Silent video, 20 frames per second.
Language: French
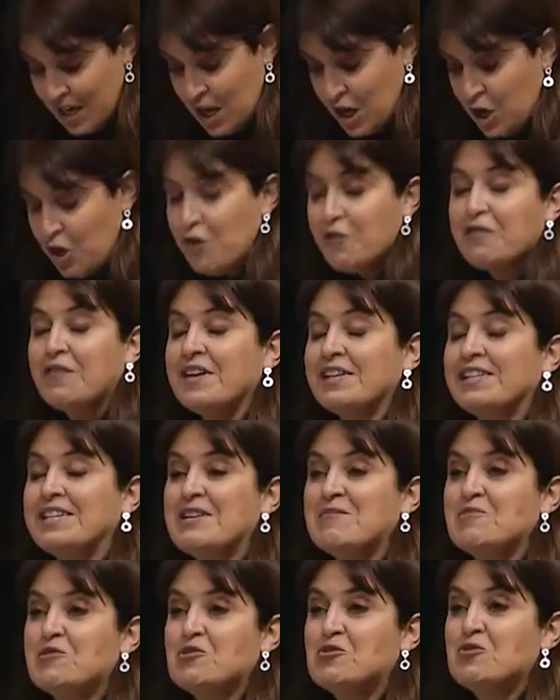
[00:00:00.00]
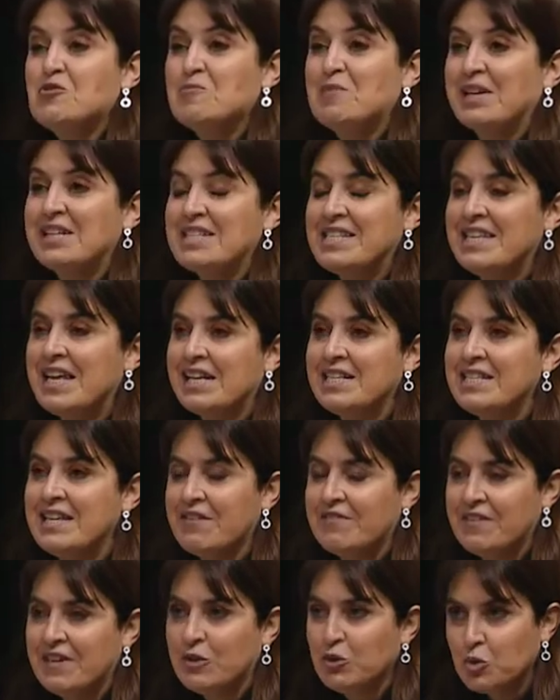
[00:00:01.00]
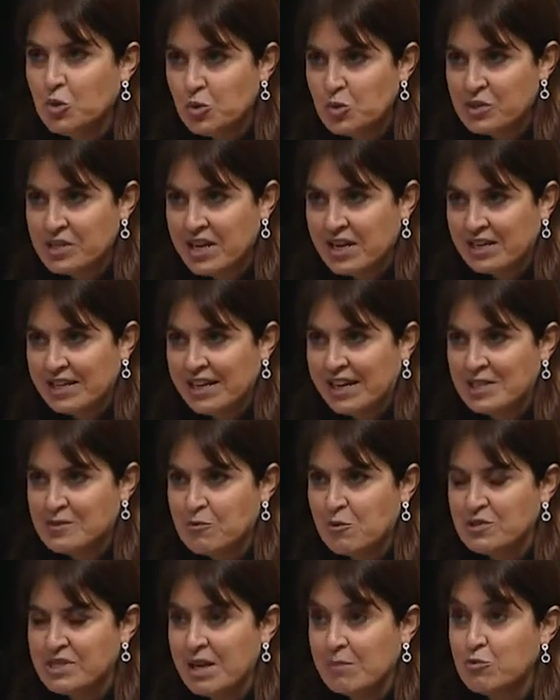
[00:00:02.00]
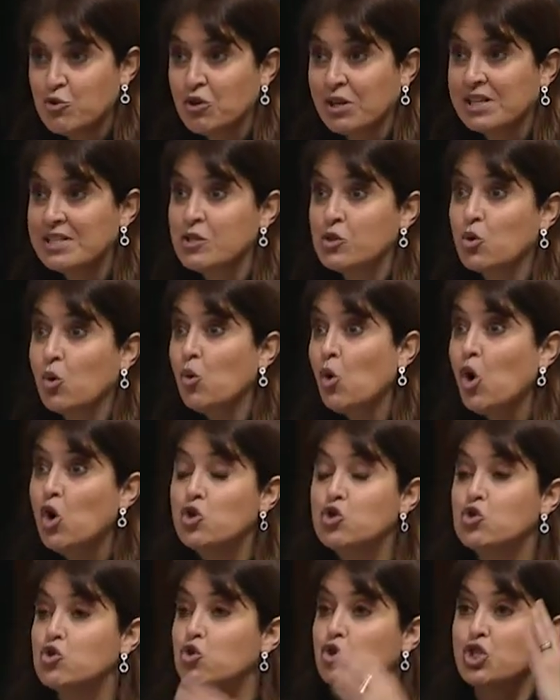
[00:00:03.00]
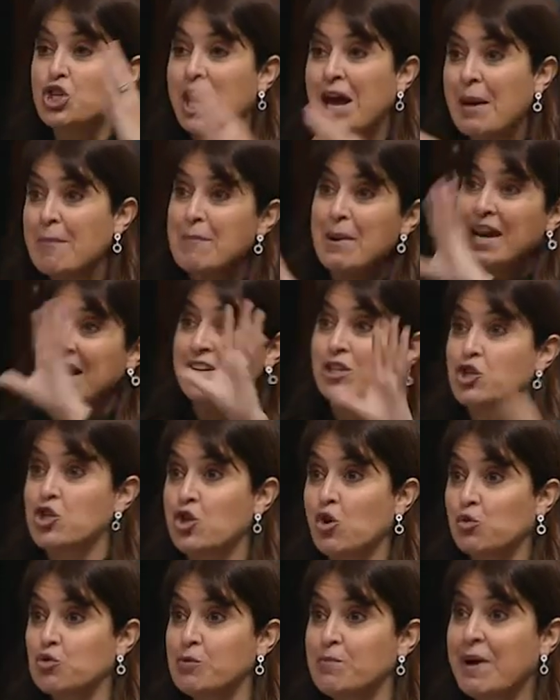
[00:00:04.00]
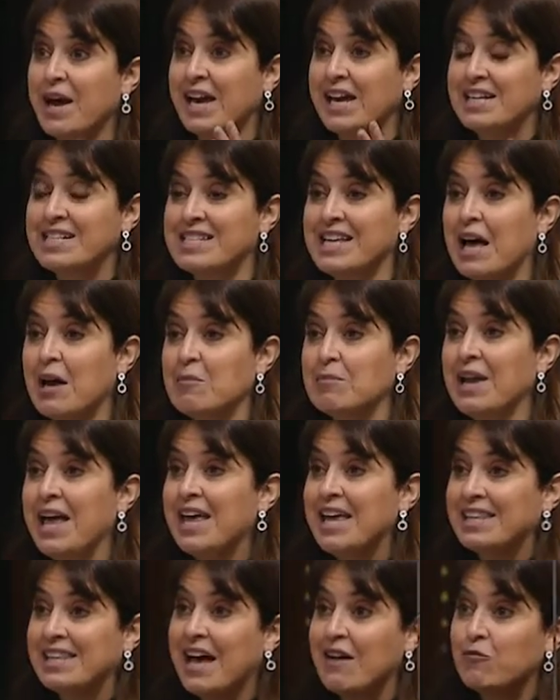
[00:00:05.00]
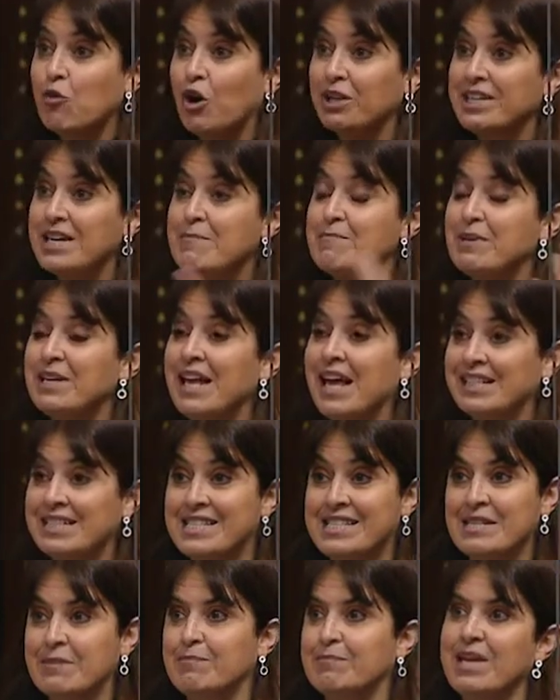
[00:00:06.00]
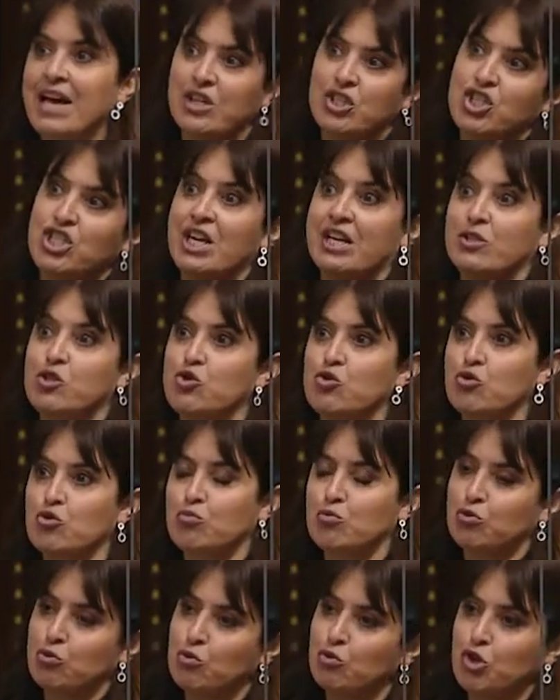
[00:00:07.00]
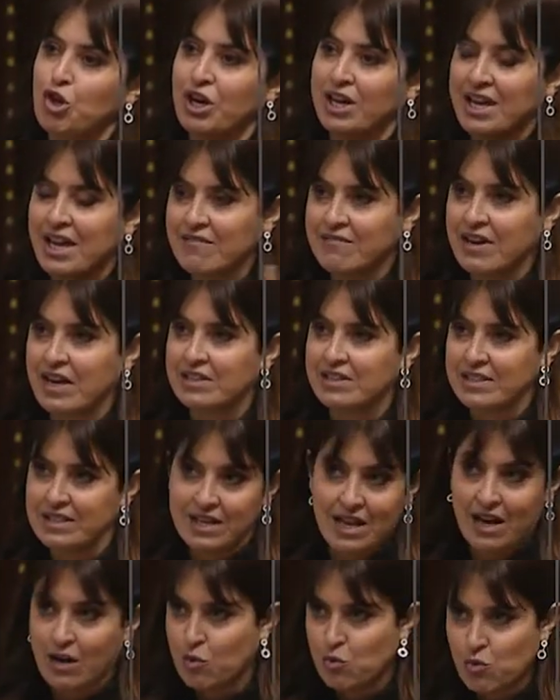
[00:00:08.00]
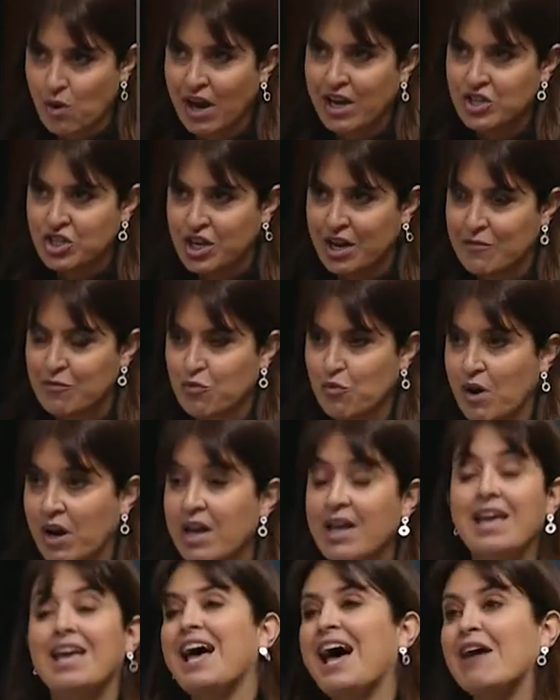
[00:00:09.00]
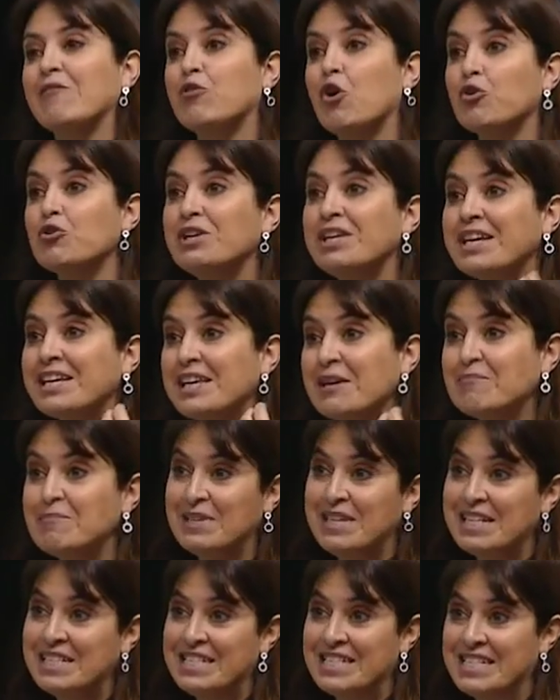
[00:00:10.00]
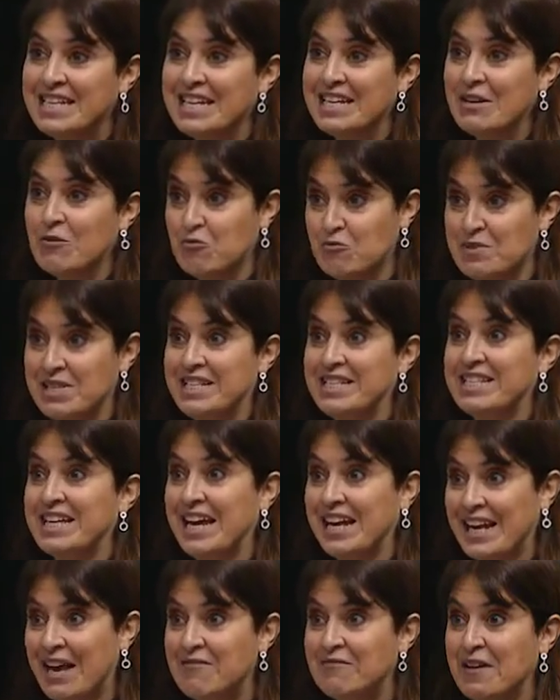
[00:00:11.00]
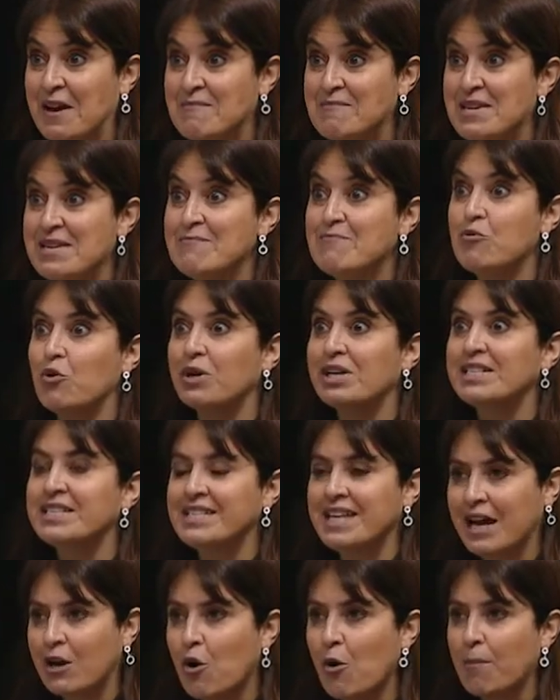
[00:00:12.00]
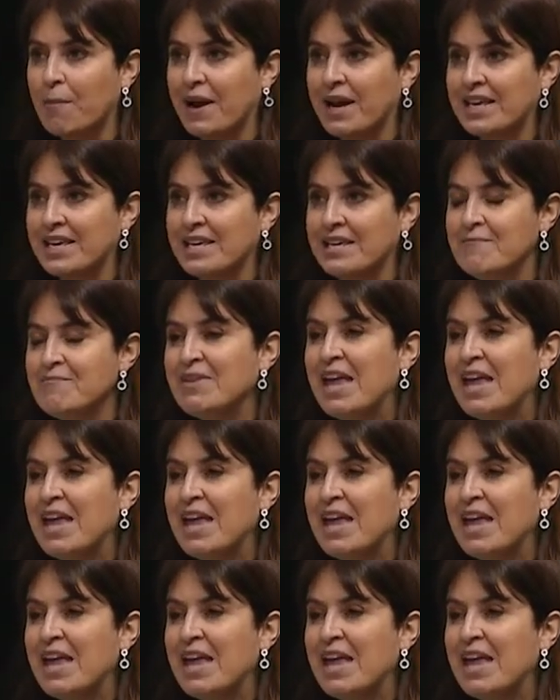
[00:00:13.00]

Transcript: Le fait est, Monsieur le Président, que ça fait deux ans que les responsables du réseau suggèrent plein de choses. Par exemple, d'avoir des plans types d'architecture plutôt que de réinventer la roue à chaque fois. Avoir une équipe dédiée au ministère de la Famille pour les accompagner.